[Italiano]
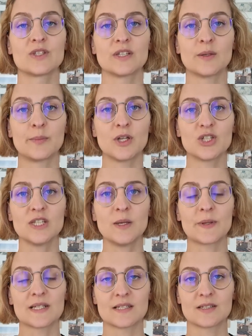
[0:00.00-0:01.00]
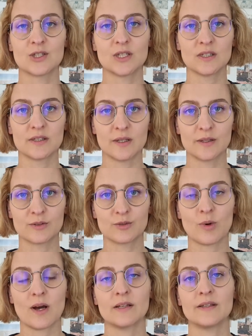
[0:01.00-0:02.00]
Questa tipologia di prestazioni
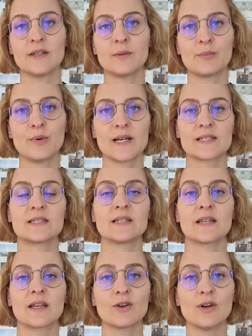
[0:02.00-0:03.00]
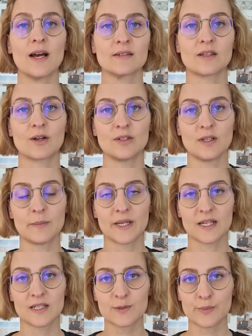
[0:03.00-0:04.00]
intellettuali può essere regolata con il
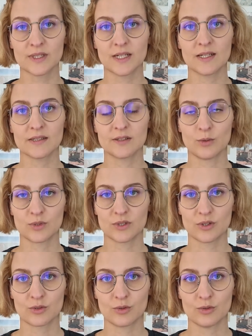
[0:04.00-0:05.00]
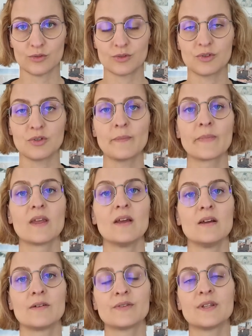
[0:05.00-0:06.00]
meccanismo della ritenuta d'acconto,
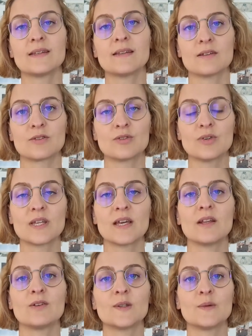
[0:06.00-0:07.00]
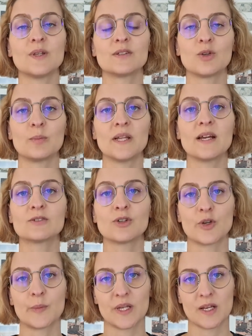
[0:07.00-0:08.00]
fin tanto che non diventa
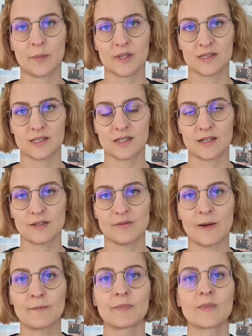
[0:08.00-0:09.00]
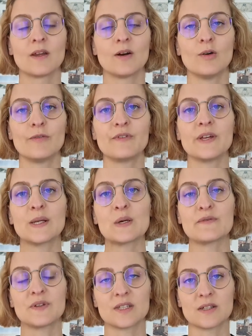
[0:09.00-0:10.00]
obbligatorio aprire partita IVA,
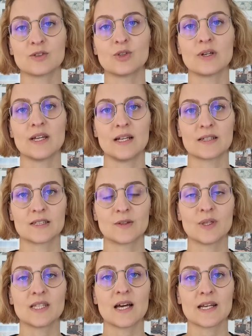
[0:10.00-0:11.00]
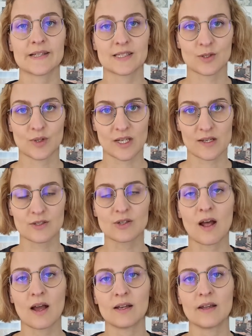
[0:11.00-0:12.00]
ovvero fin tanto che l'attività resta
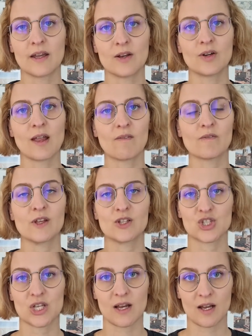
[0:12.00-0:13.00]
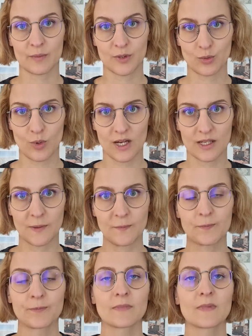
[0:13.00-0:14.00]
occasionale e non è invece
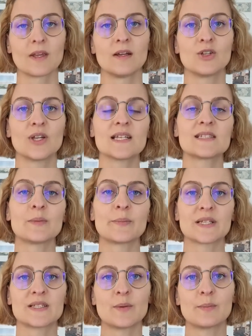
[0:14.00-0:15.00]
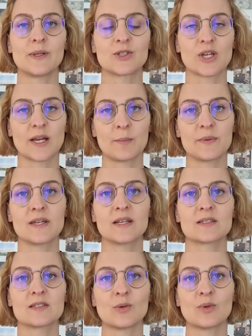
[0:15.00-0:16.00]
abituale. Non è sempre semplice
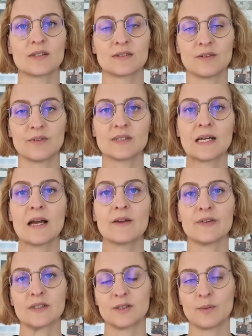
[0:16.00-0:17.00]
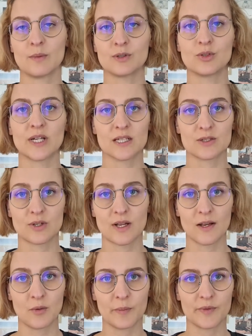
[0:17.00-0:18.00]
capire se un'attività è fatta in modo
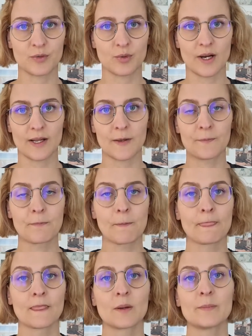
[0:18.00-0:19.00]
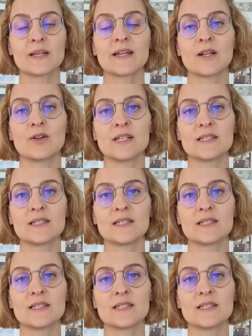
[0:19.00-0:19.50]
occasionale o abituale, perché non